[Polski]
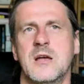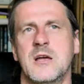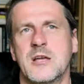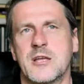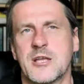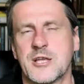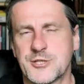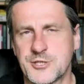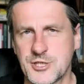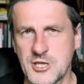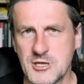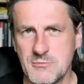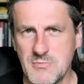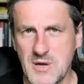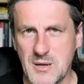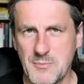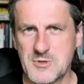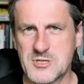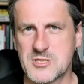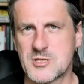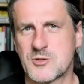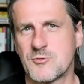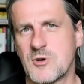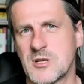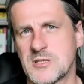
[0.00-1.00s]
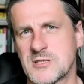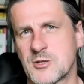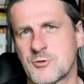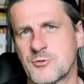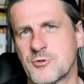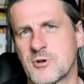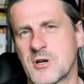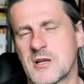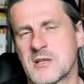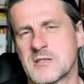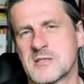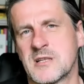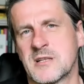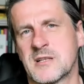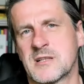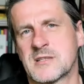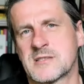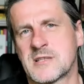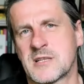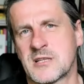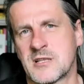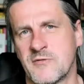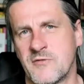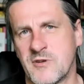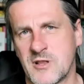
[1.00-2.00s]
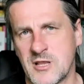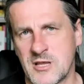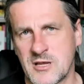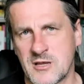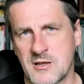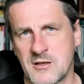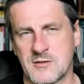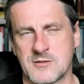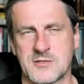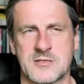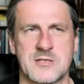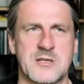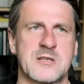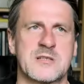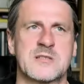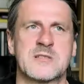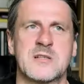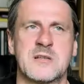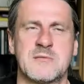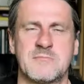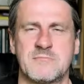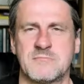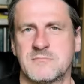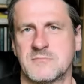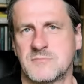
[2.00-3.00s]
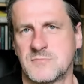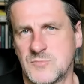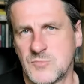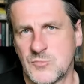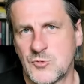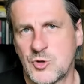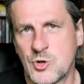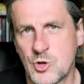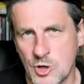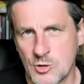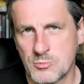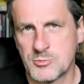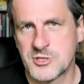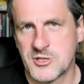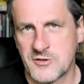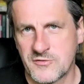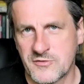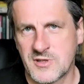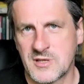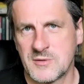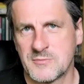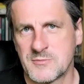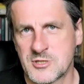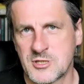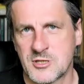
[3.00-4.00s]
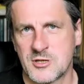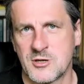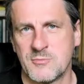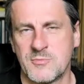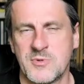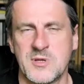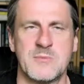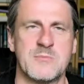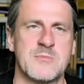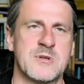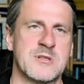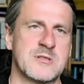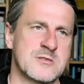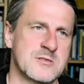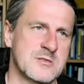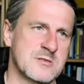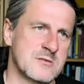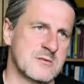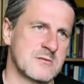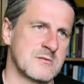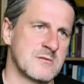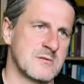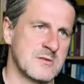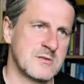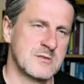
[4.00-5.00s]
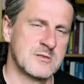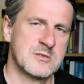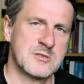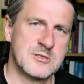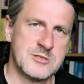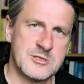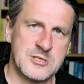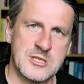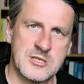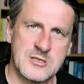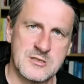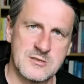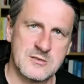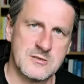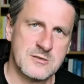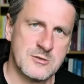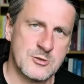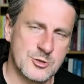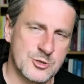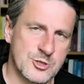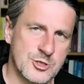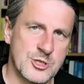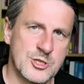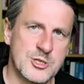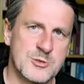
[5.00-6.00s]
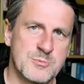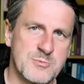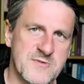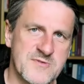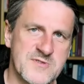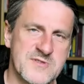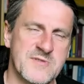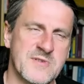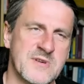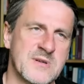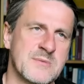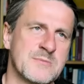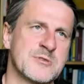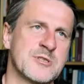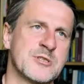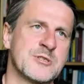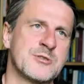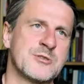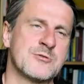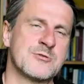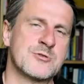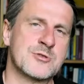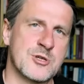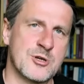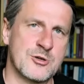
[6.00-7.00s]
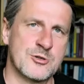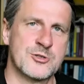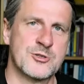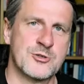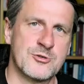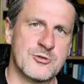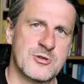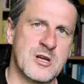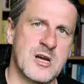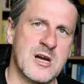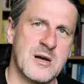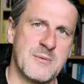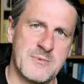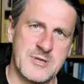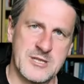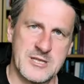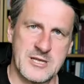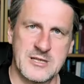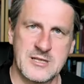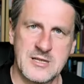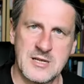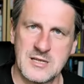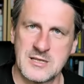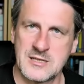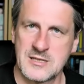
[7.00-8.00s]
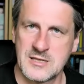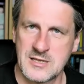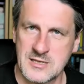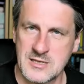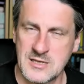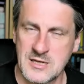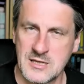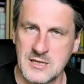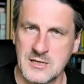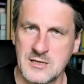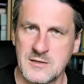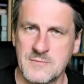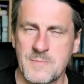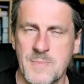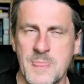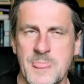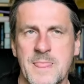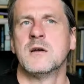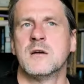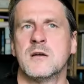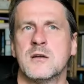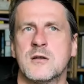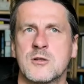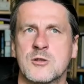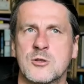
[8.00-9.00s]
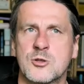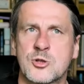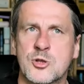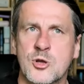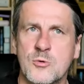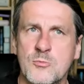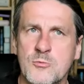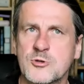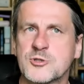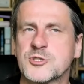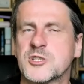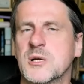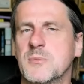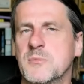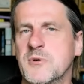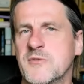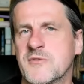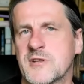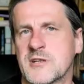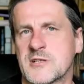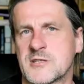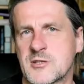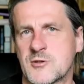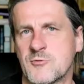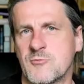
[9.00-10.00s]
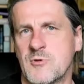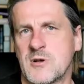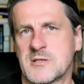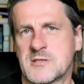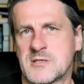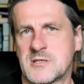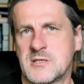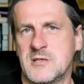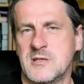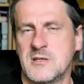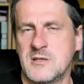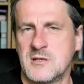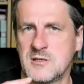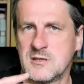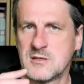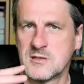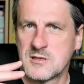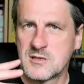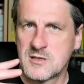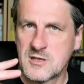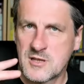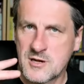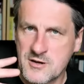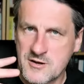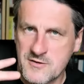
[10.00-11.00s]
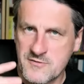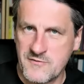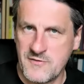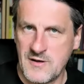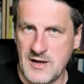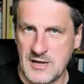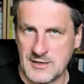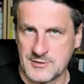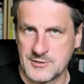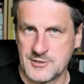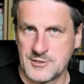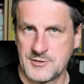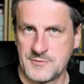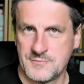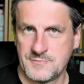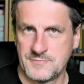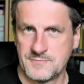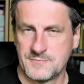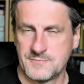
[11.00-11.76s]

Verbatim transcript: jeżeli mamy sytuację, która jest dla nas zadowalająca, jest nam dobrze w tym, co robimy, gdzie doszliśmy w swoim życiu, co osiągamy i tak dalej, i tak dalej, to możemy w tej sytuacji trwać.